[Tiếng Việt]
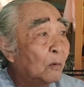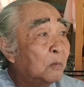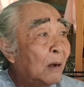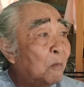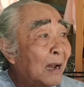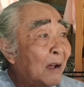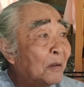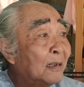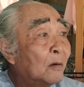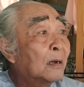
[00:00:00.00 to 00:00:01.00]
cũng không
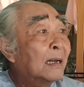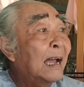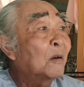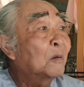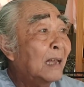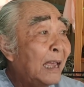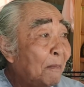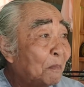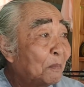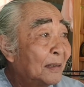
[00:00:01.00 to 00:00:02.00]
nào như con gan con
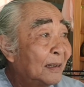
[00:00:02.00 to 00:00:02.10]
tép